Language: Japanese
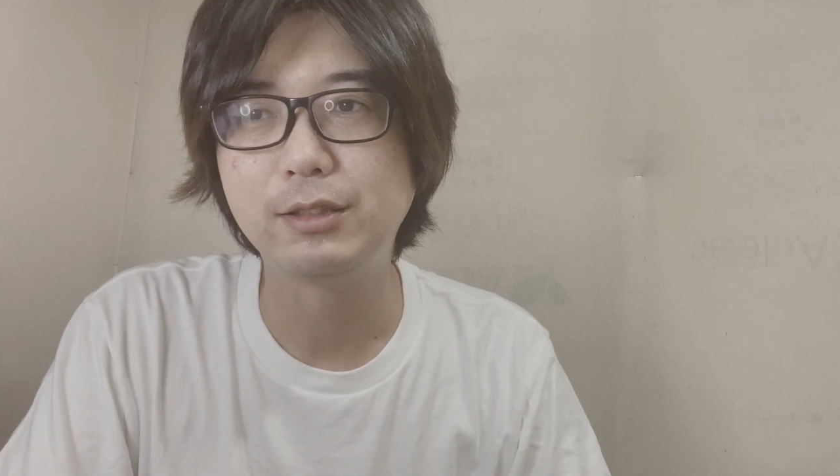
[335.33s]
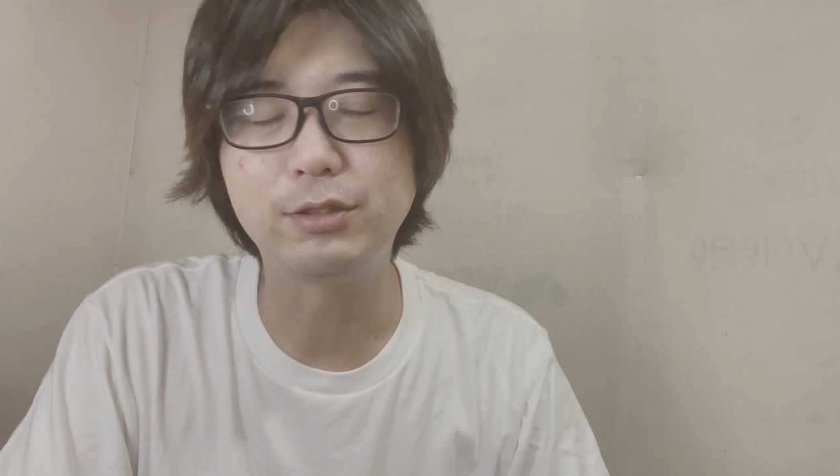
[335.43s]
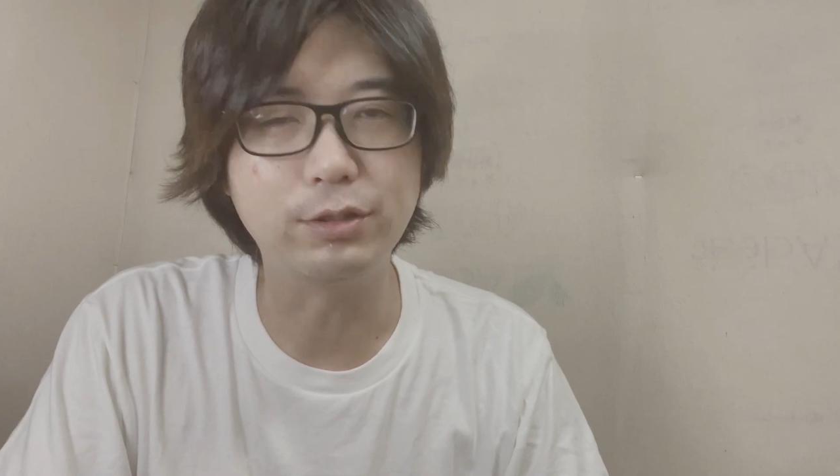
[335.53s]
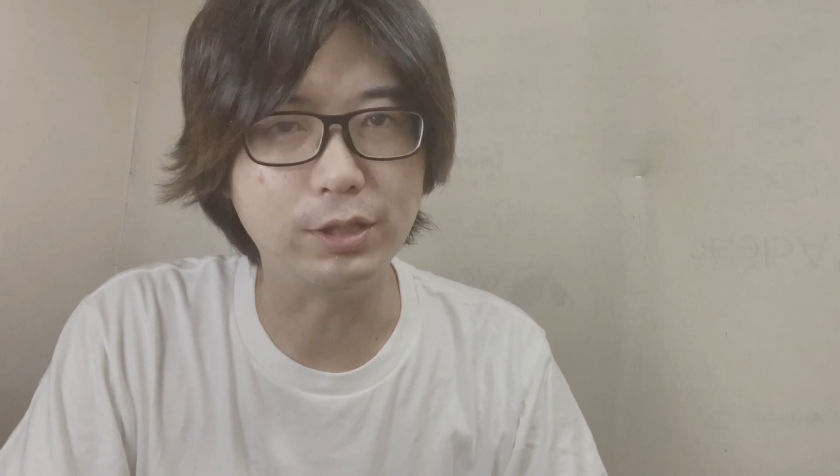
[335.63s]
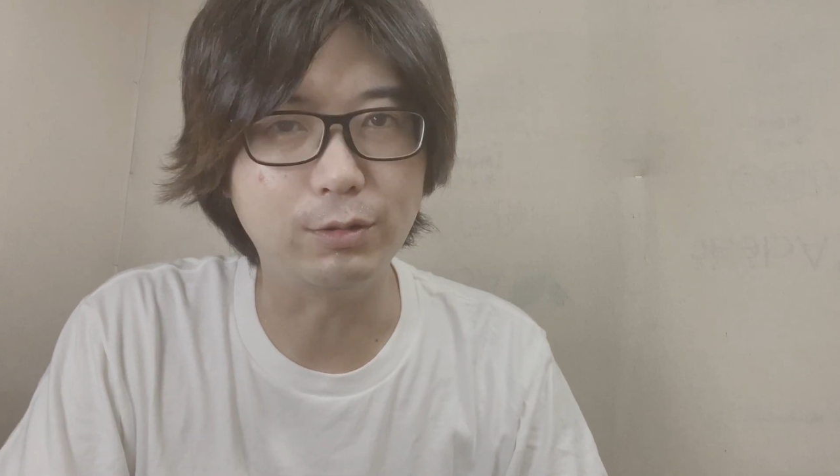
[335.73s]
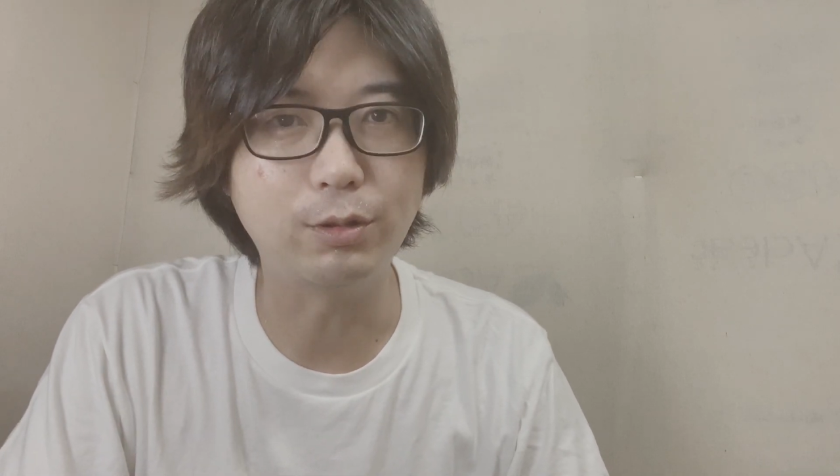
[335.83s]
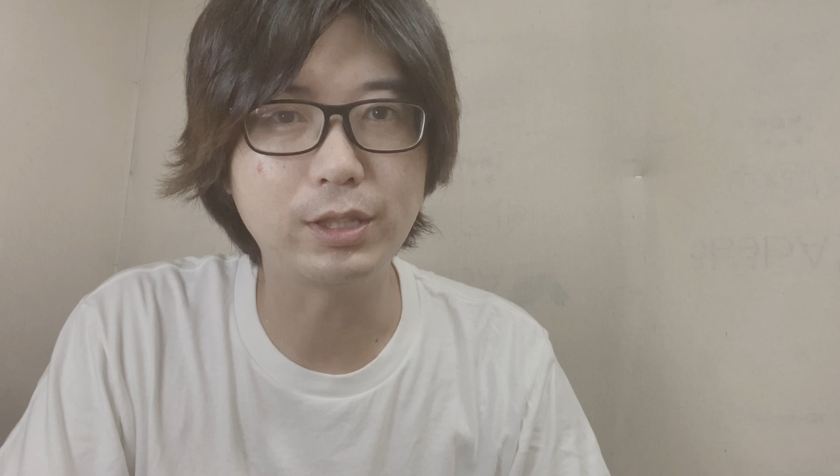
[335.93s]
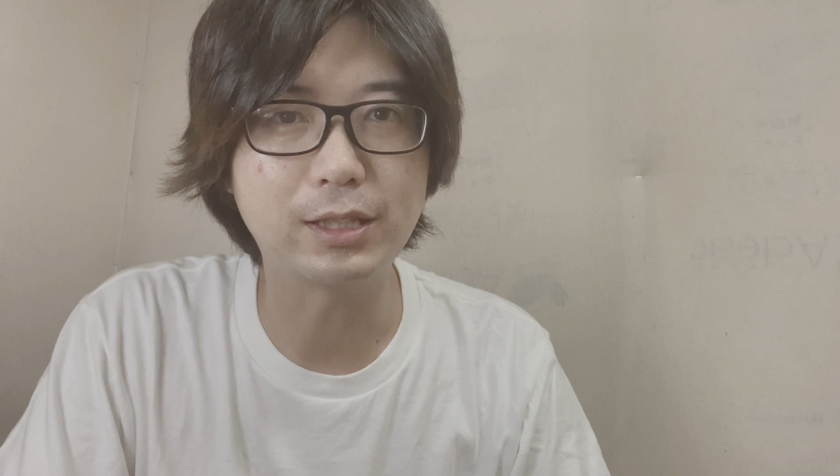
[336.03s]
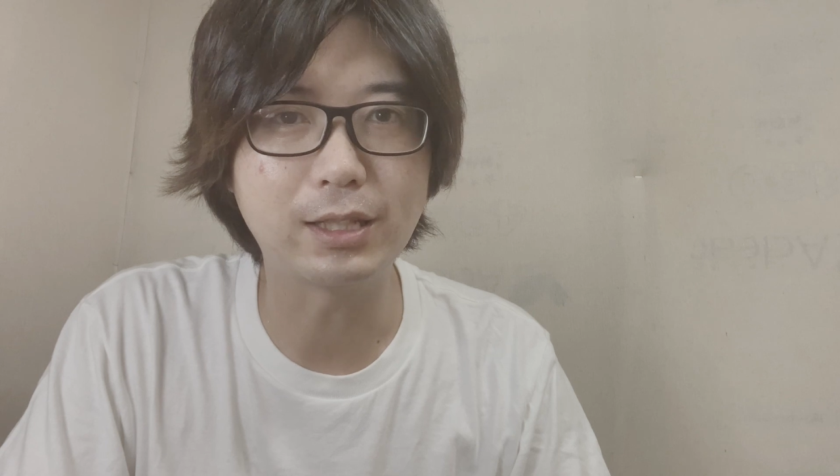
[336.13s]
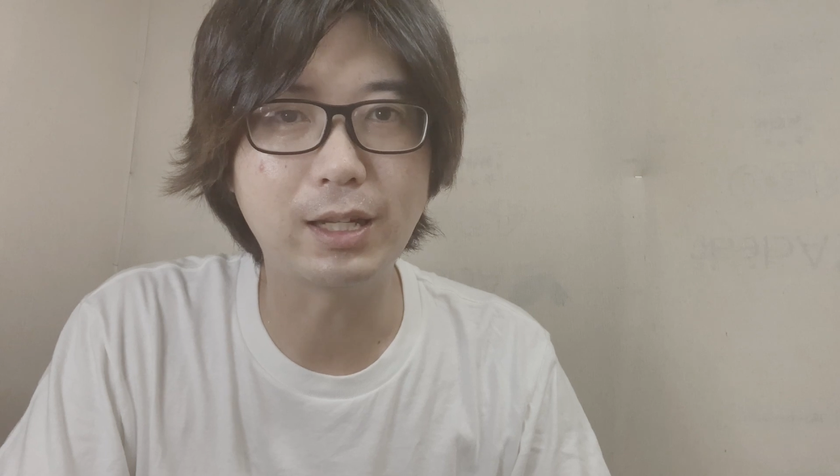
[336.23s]
すぐに動
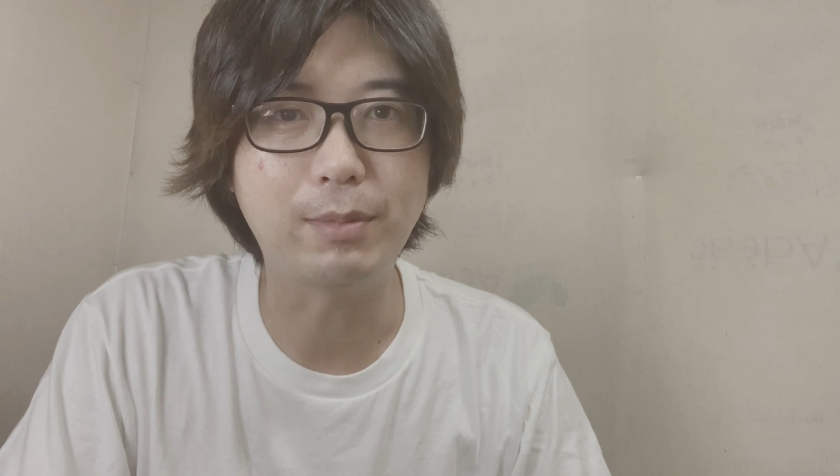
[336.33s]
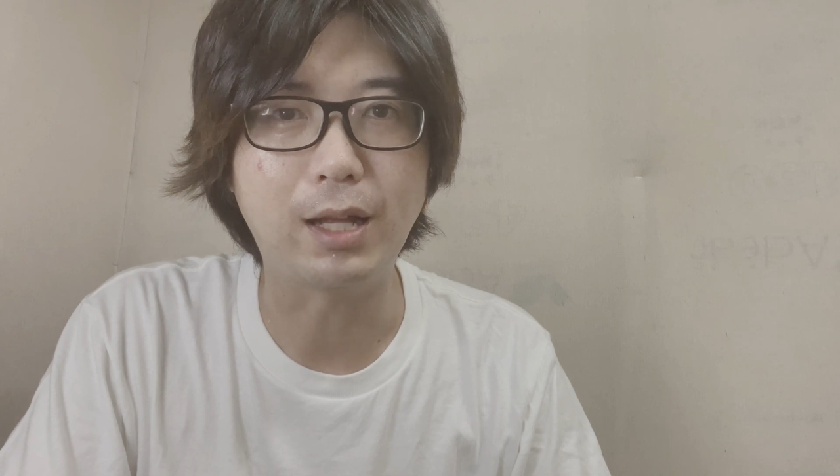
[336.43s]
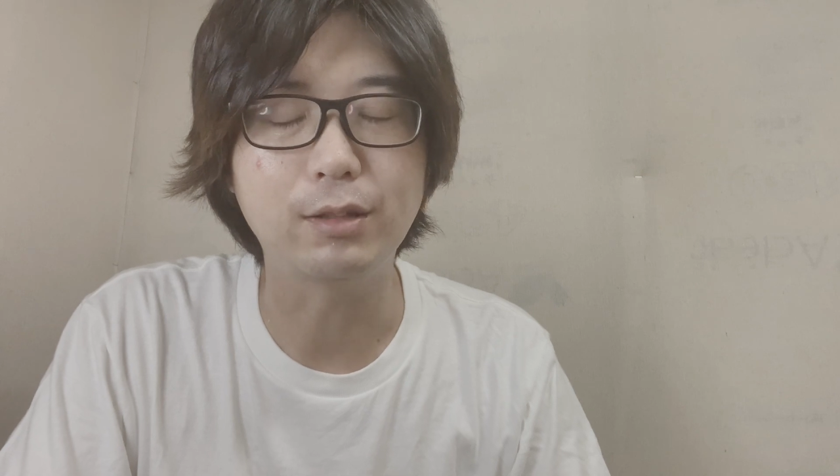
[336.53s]
き出さねば